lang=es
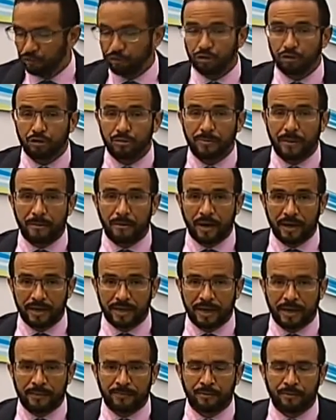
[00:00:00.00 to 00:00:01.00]
Nosotros vamos
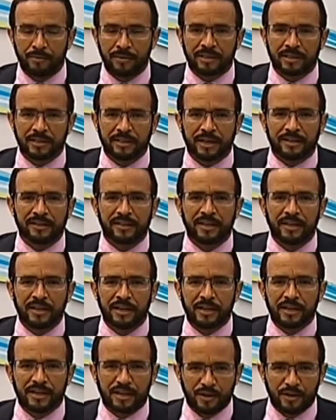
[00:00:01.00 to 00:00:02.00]
a ir a la publicidad
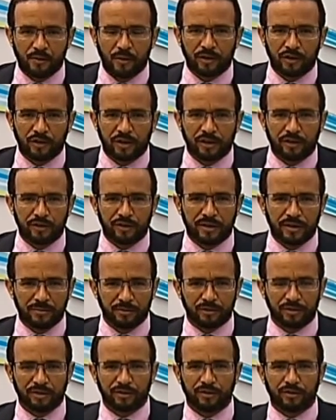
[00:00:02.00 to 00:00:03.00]
y cuando
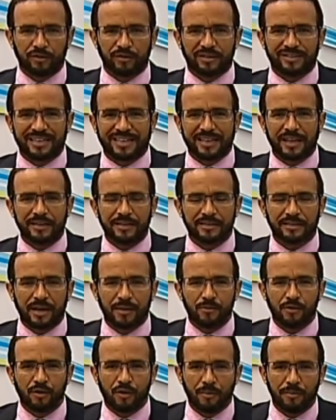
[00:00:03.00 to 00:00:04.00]
retornemos entonces
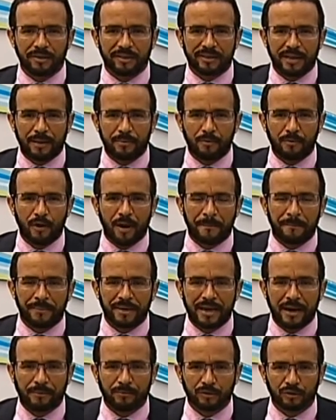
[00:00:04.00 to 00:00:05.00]
analizamos, comentamos,
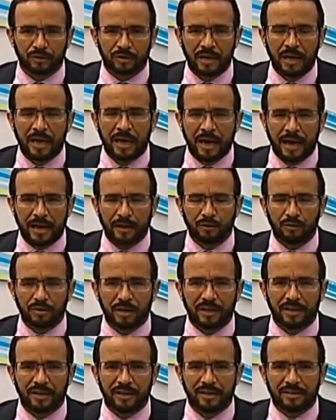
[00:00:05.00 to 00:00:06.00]
ampliamos
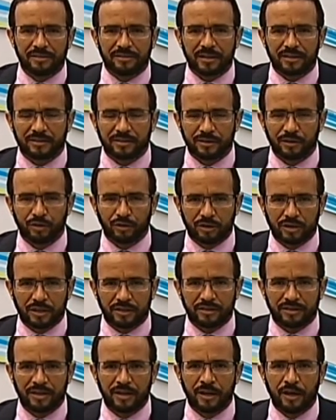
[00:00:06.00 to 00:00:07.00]
algunas de estas y
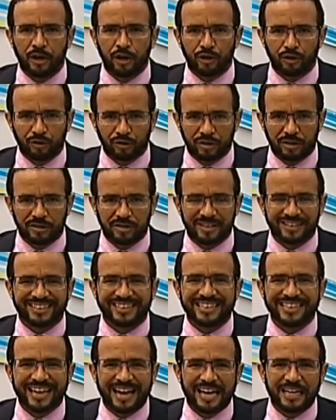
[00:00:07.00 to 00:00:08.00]
otras
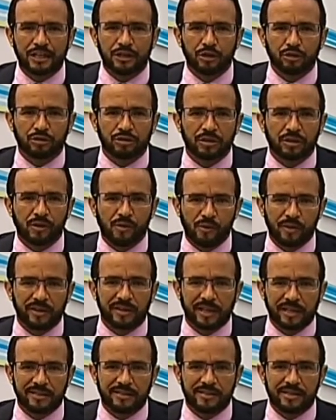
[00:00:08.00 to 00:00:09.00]
noticias. Diario
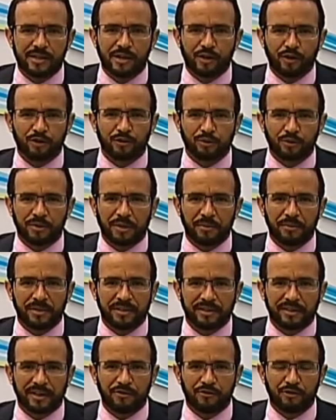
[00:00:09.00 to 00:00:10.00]
55, su
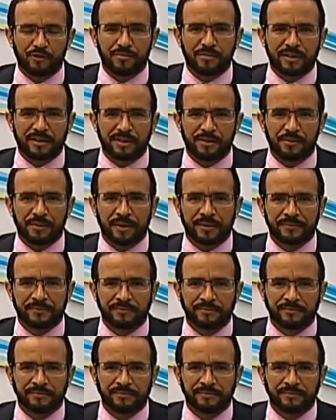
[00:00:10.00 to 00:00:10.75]
revista informativa.